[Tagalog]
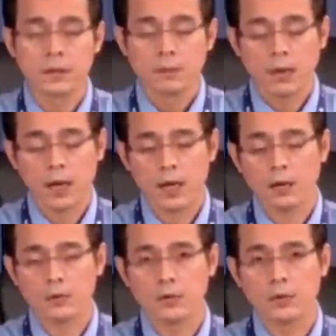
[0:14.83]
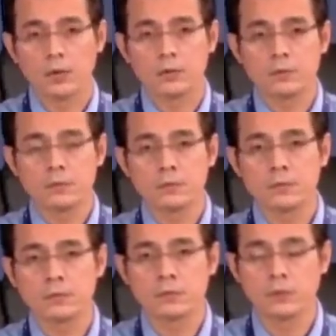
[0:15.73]
Maalala ko noon,
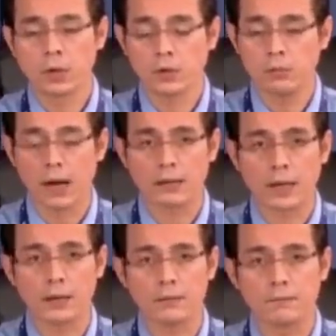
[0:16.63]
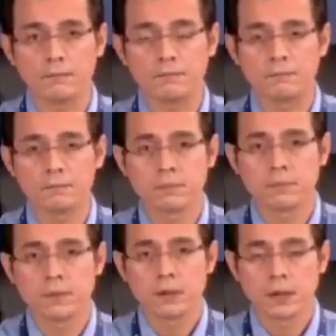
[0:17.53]
nung ako'y bata,
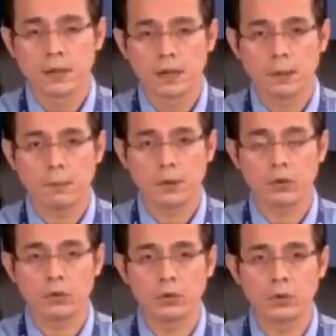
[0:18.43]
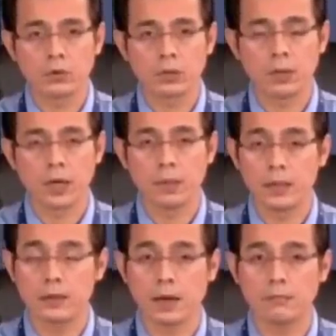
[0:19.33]
uh, napapanood ko sa mga
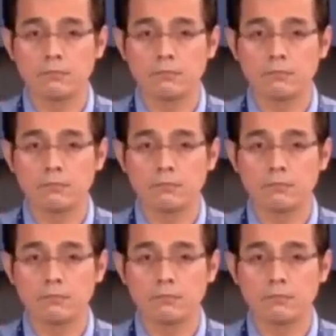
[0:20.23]
balita